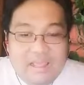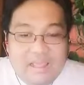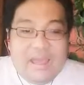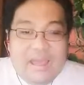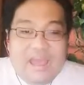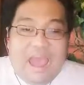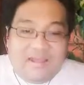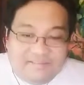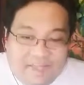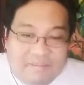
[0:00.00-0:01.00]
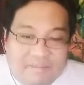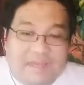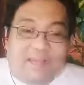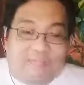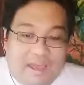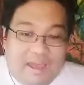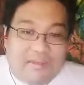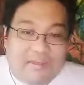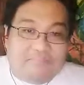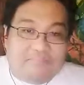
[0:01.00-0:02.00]
Ang sabi ng iba,
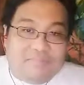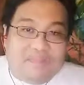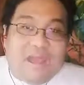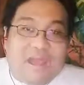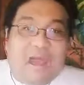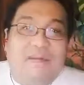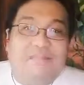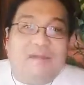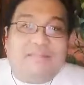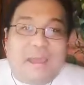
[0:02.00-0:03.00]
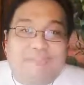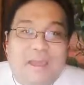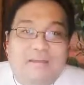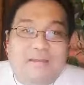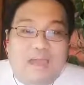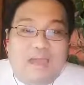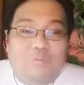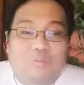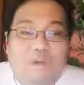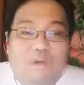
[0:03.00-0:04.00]
ang matapang ay
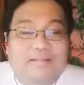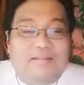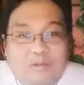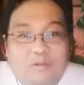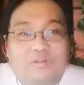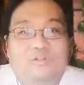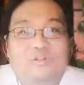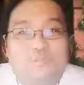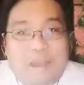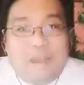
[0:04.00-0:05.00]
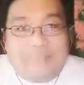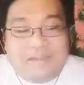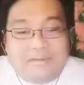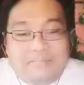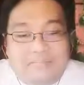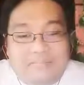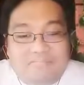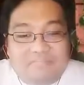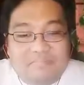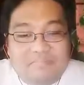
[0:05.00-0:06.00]
walang takot lumaban.
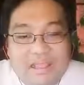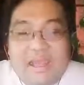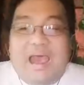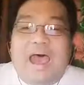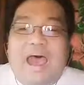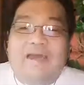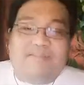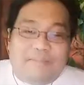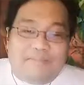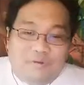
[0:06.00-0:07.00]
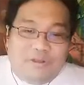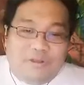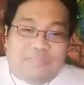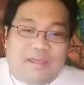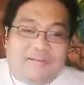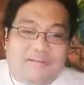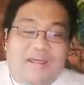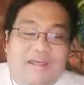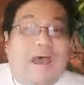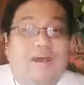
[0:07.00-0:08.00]
Ang sabi ko naman,
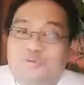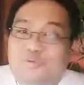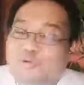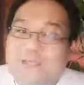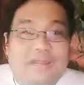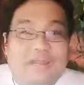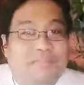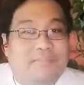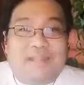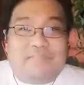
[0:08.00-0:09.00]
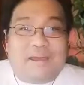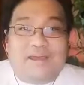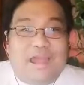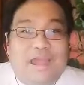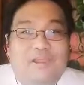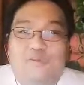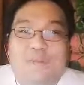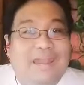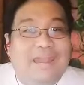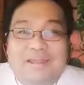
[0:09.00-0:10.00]
ang tunay na matapang ay
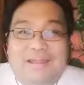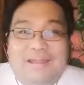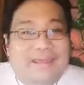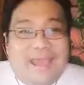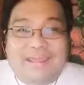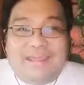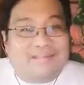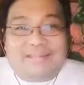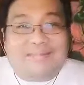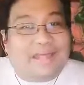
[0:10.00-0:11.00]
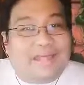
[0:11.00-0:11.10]
lumalaban kahit natatakot